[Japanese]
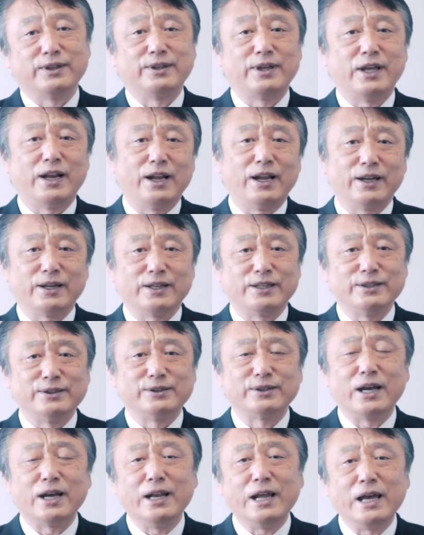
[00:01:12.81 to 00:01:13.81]
気
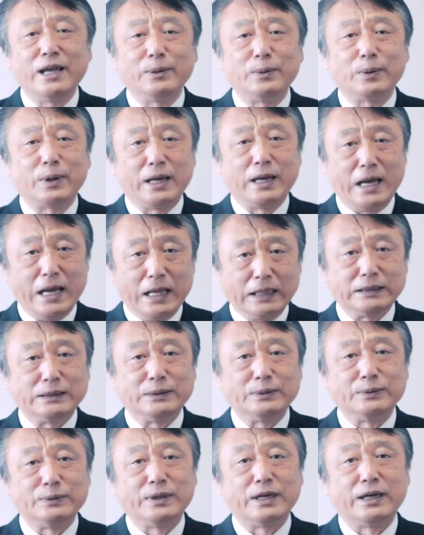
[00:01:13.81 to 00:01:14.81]
づかないのかなっ
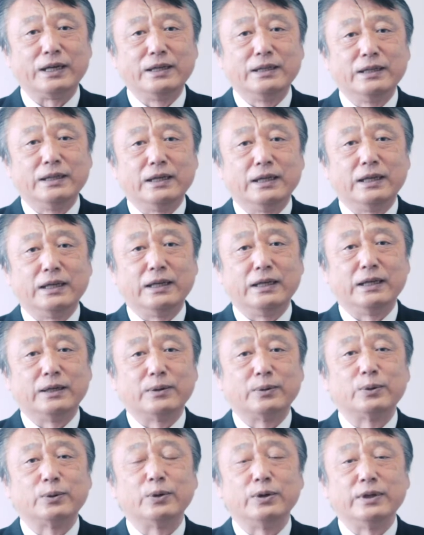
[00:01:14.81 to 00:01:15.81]
ていうようなえ
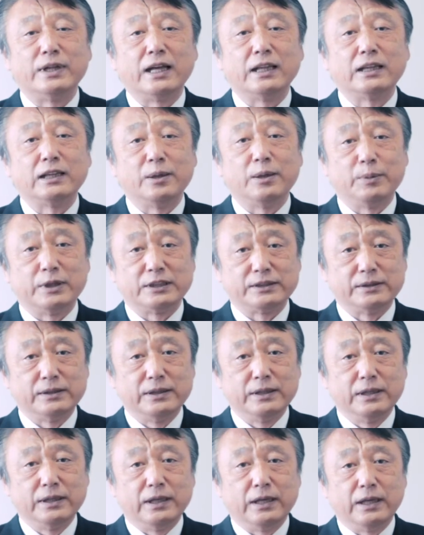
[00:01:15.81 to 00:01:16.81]
ことになってます。
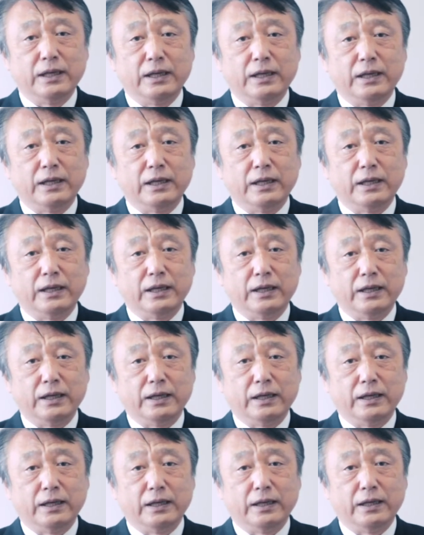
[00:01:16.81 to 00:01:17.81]

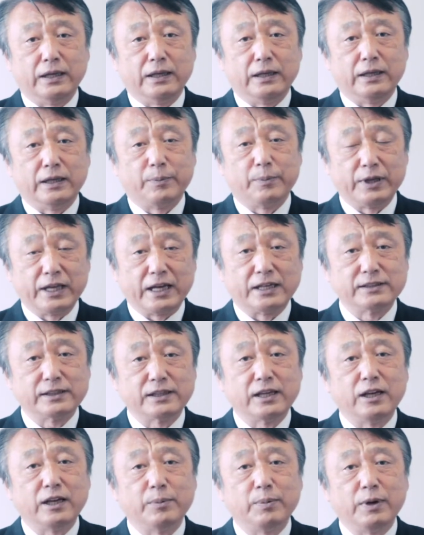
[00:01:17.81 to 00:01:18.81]
えー、やっぱ安
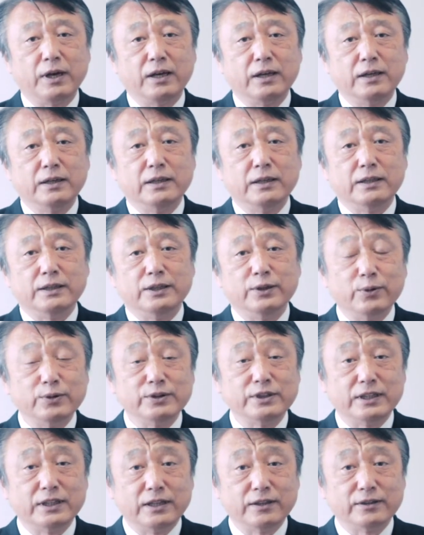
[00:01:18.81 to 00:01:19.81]
ければ日本
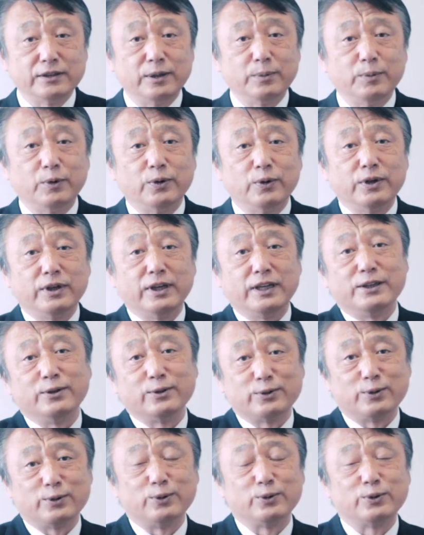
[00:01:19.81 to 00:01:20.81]
じゃなくても
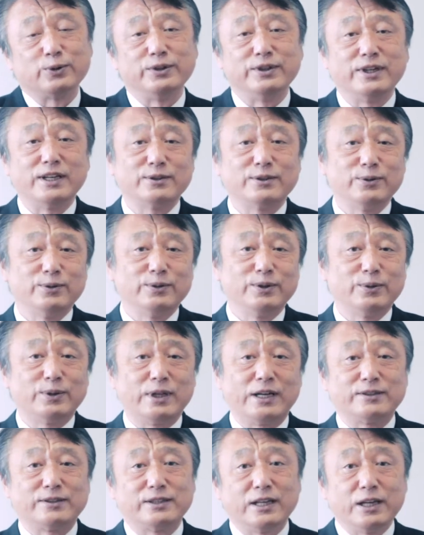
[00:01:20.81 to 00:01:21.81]
よその国がそういうのを
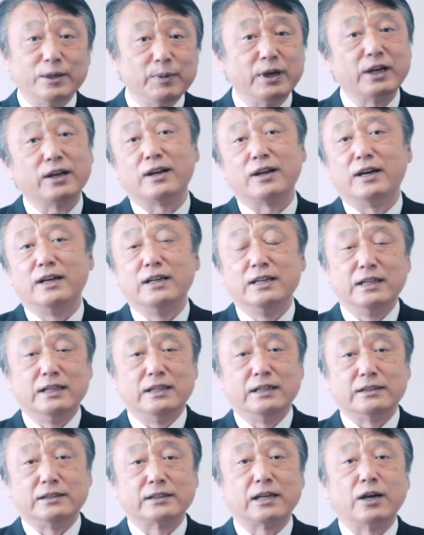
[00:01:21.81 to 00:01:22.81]
たくさん今から
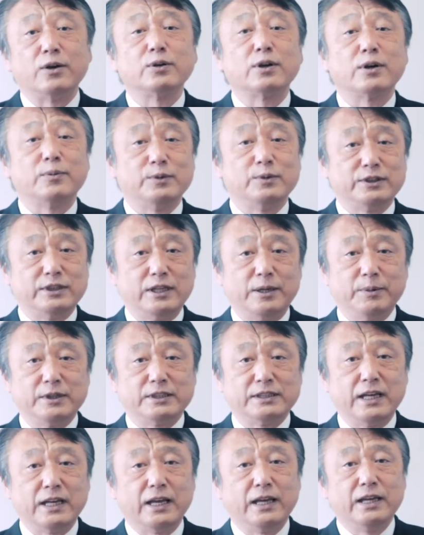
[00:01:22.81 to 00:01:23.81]
使うかもしれま
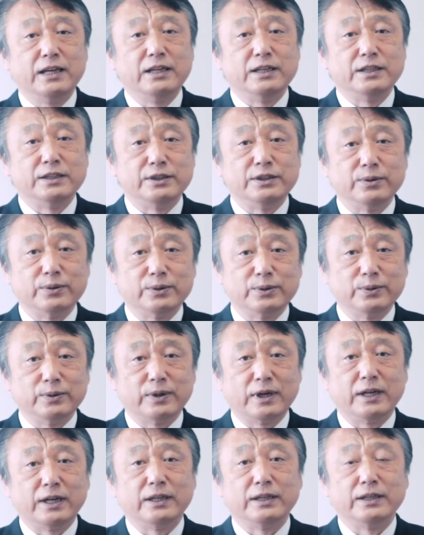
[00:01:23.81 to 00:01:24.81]
せん CO2
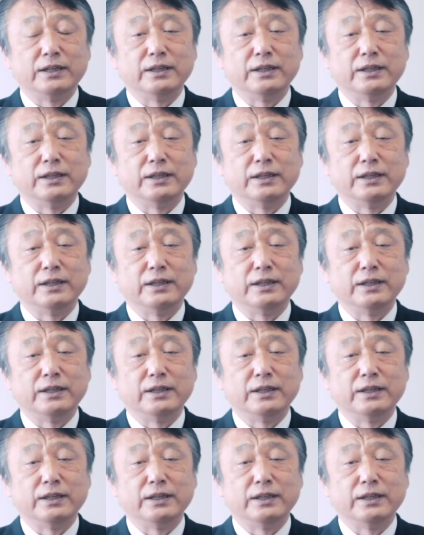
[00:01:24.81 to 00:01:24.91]
が